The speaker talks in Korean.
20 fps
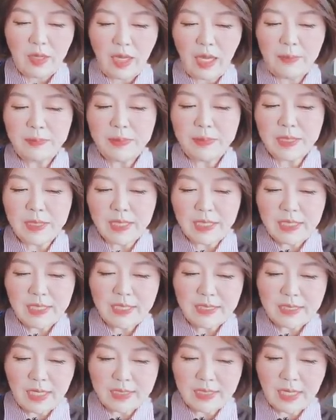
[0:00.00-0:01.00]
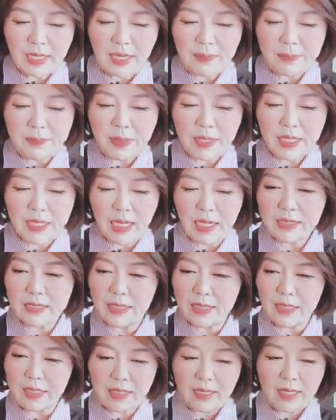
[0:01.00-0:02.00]
애플이 자사
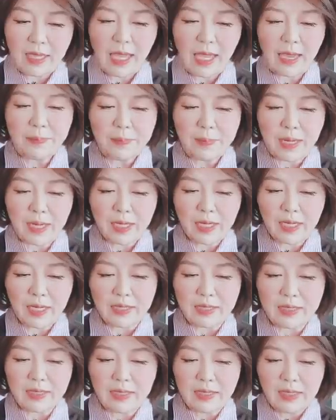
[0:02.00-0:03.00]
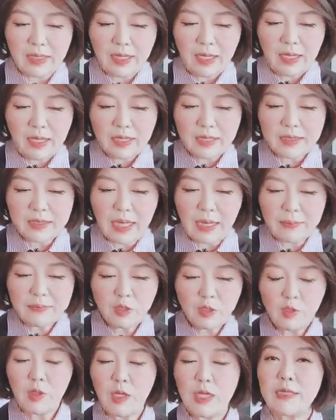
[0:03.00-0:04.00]
애플리케이션, 앱마켓, 그
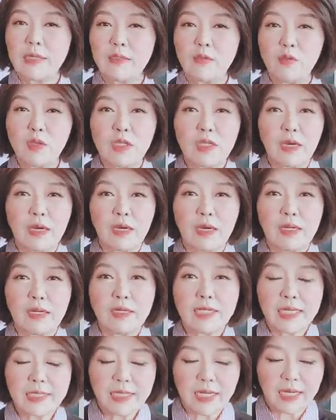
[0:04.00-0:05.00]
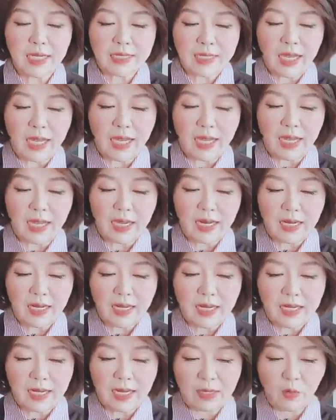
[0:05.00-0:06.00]
앱스토어에서 트위터 삭제하겠다.
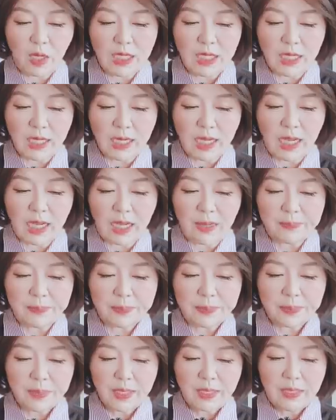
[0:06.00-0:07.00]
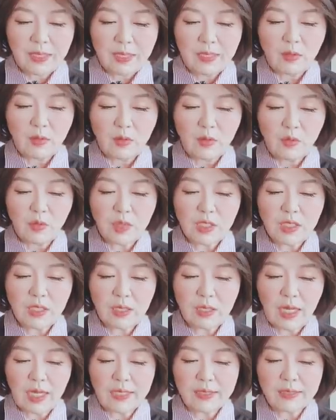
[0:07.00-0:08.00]
라고 하니까 또
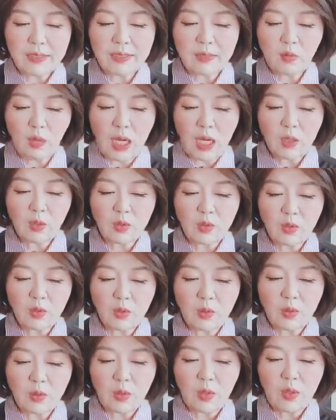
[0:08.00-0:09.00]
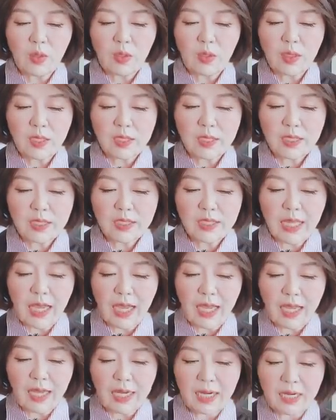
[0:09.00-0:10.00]
트위터에서 광고도
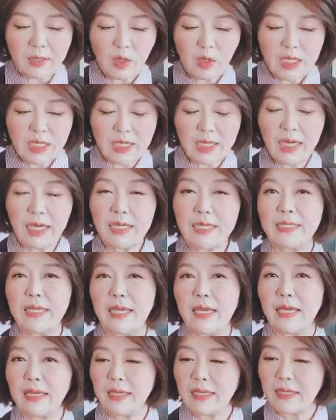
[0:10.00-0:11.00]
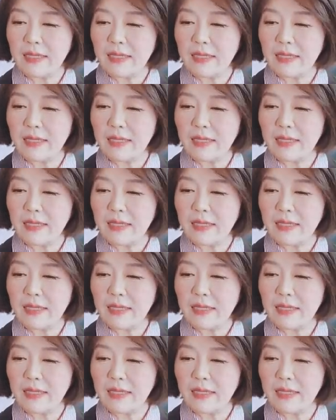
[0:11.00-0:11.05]
끈다 라고 하니까 이제